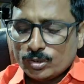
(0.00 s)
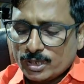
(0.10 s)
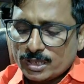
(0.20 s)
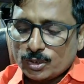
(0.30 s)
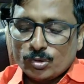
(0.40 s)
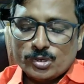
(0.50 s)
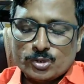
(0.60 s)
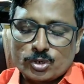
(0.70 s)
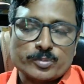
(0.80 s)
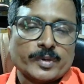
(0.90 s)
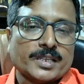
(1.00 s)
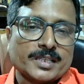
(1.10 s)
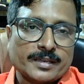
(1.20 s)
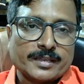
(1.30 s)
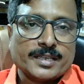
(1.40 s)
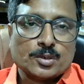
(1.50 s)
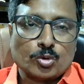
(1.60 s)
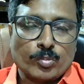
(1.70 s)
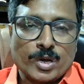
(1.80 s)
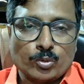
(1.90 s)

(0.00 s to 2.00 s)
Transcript: तो ये तीनों ही स्टॉक्स पर नजर रखिए सोमवार